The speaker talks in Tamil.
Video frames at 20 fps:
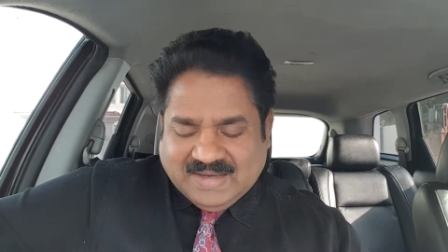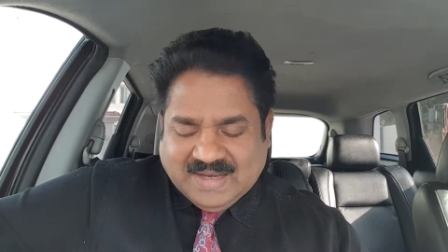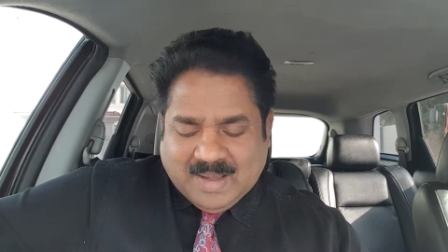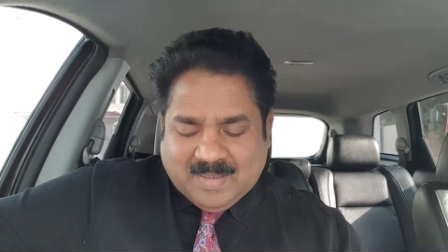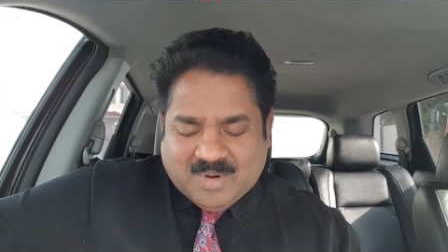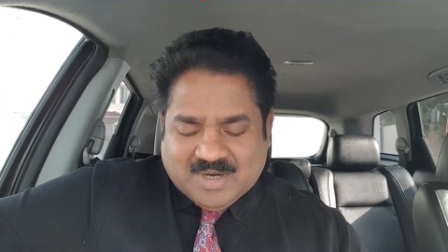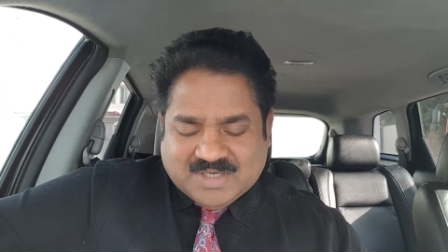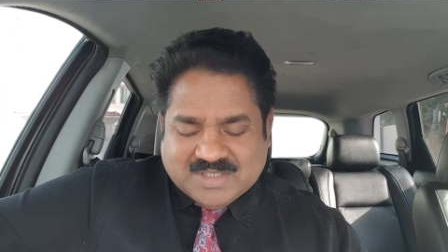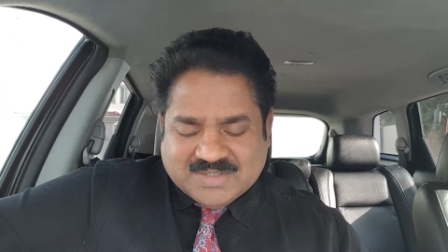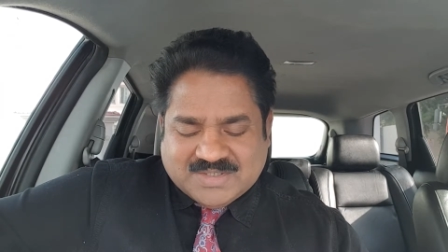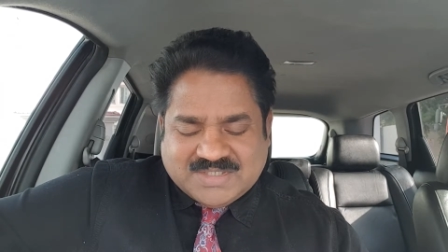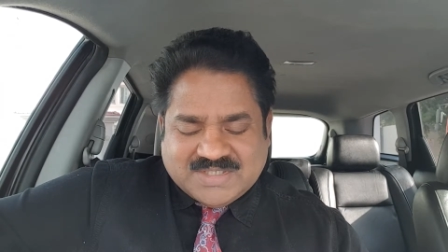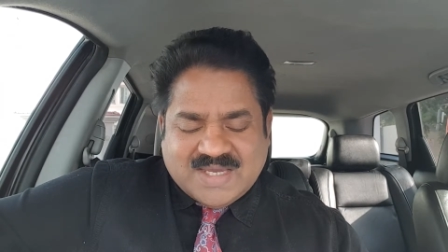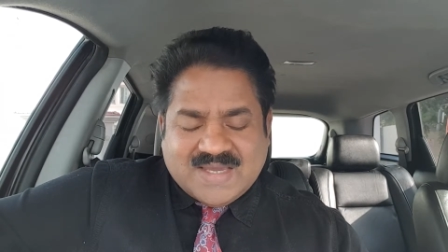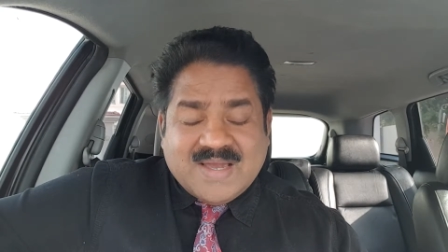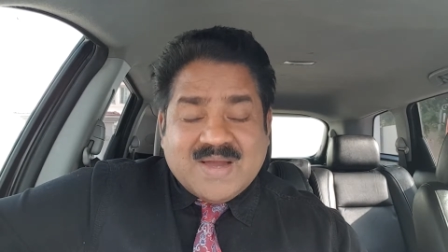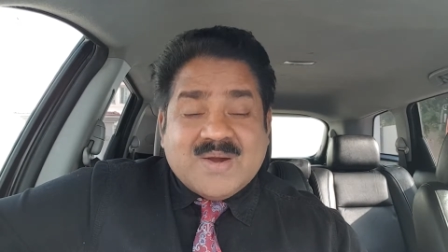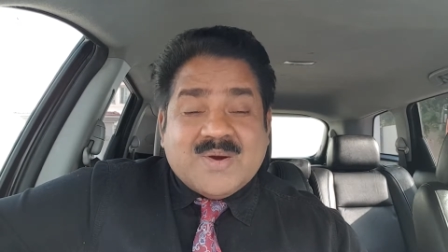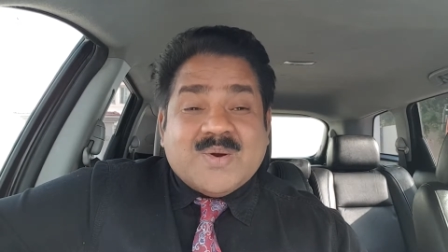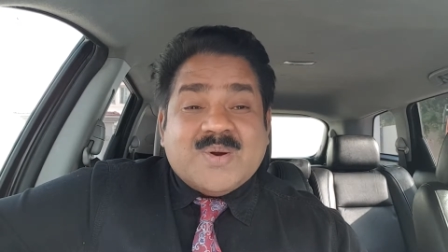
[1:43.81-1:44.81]
நமக்கு
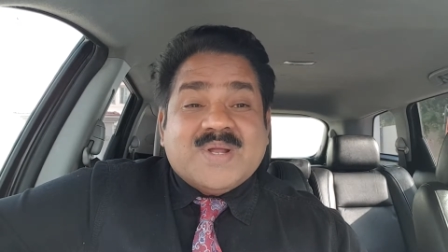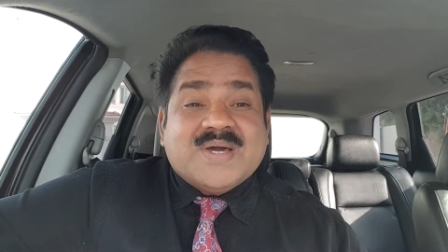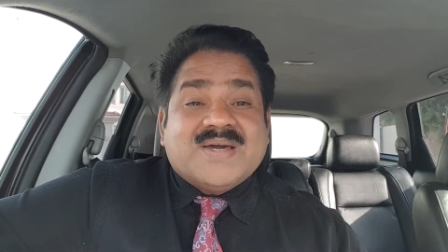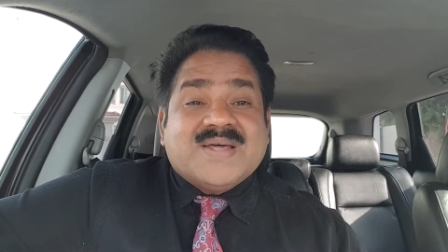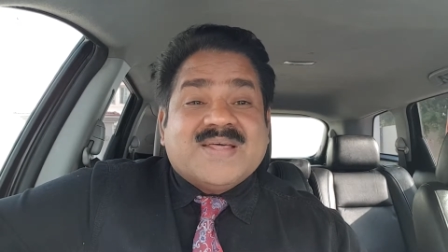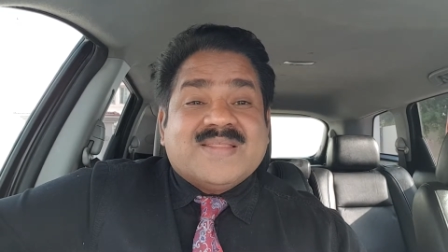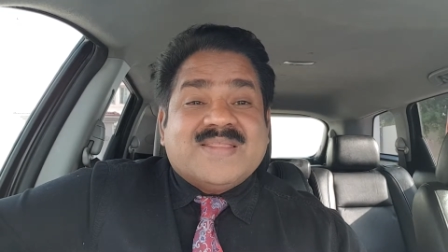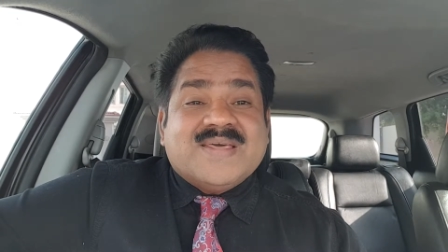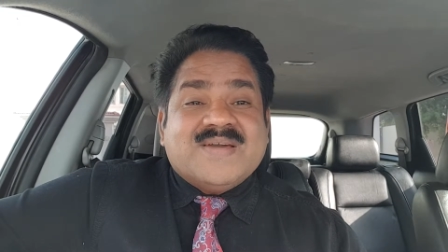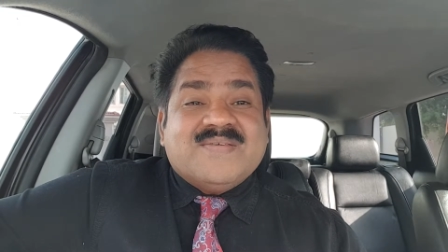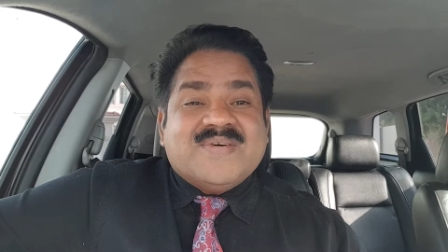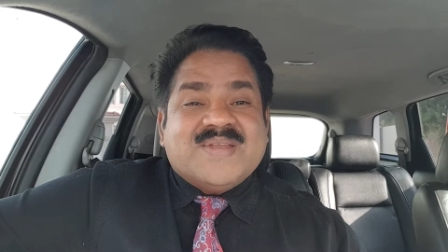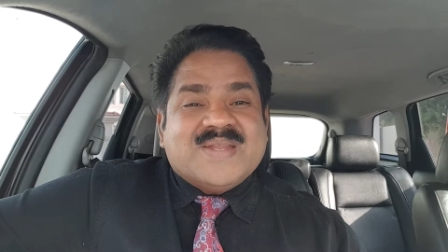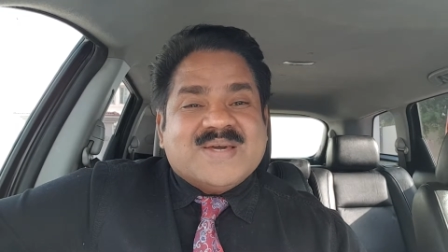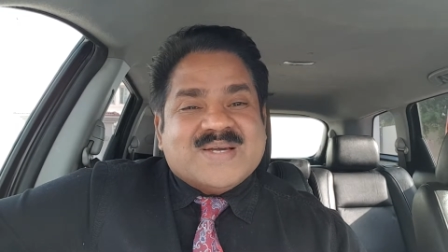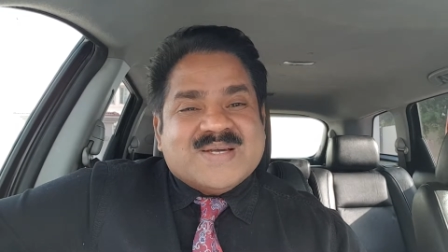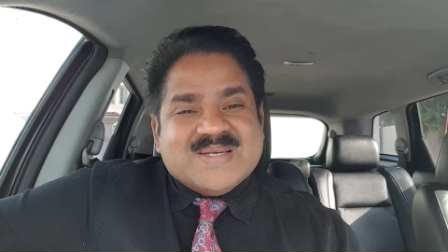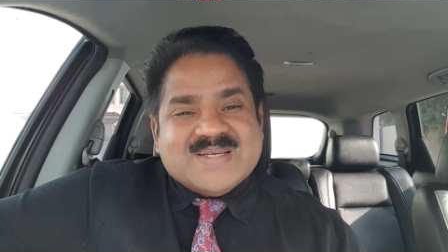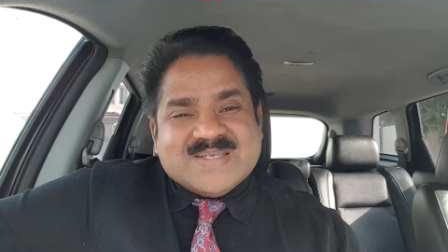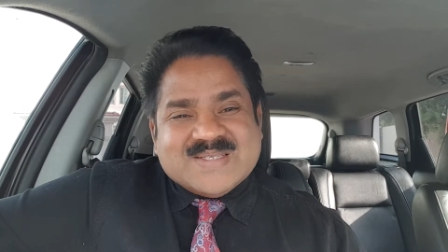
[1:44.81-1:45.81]
ஜெயம் கொடுக்கிற
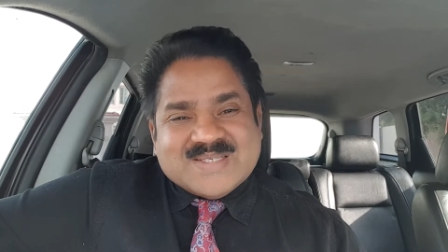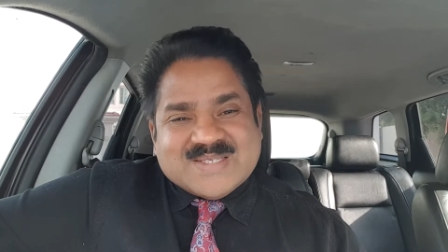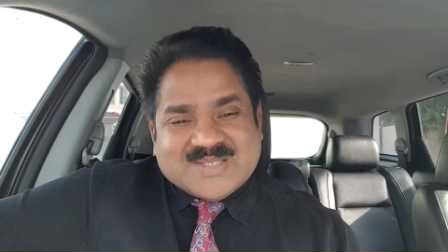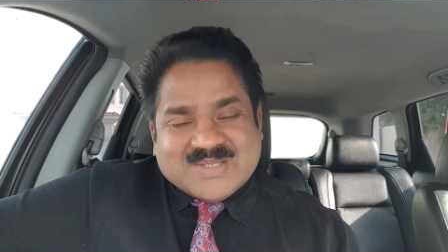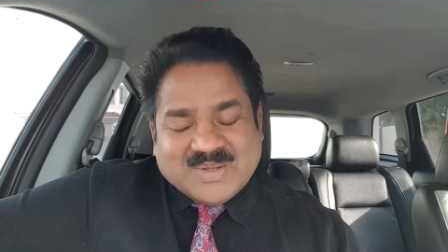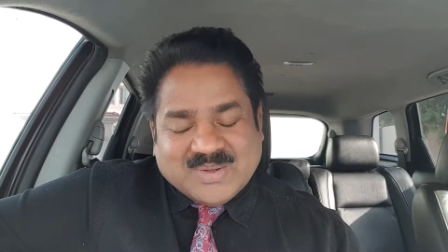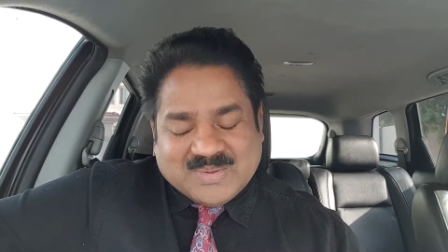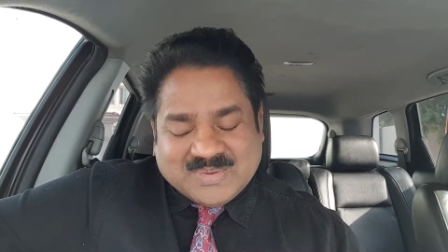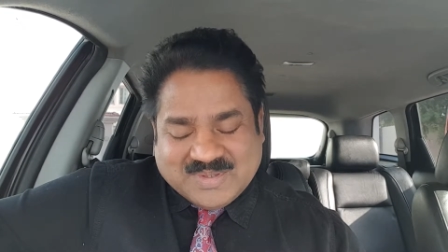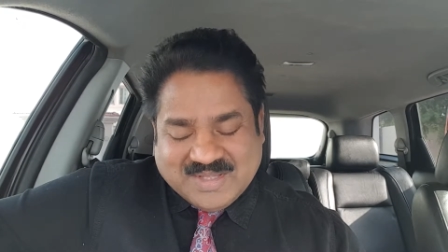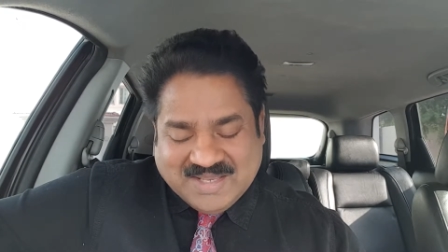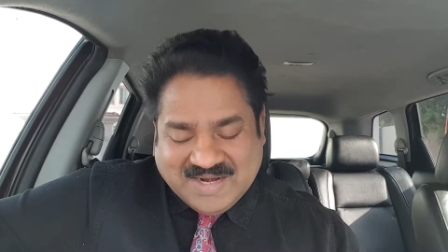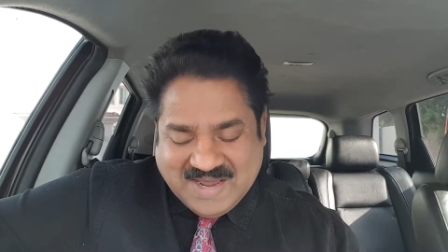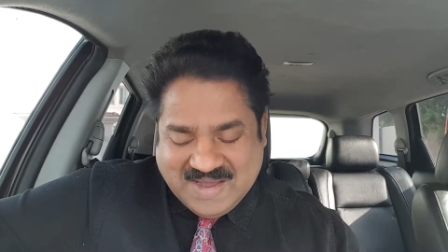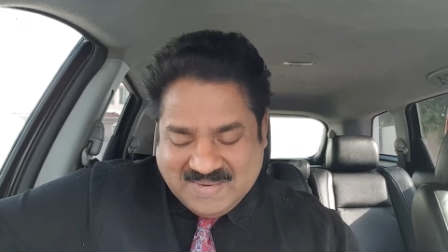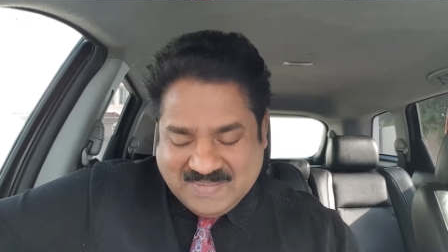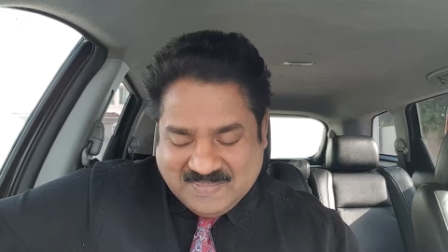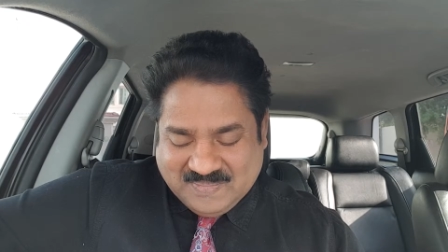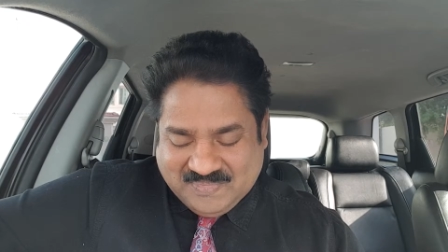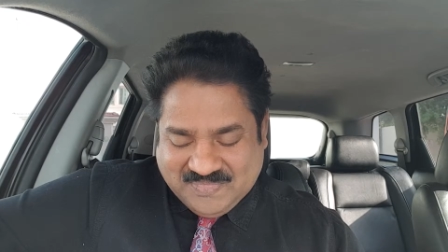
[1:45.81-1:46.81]
தேவனுக்கு
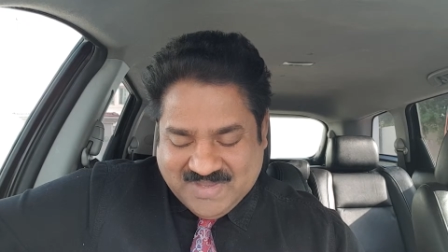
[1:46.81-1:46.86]
ஸ்தோத்திரம்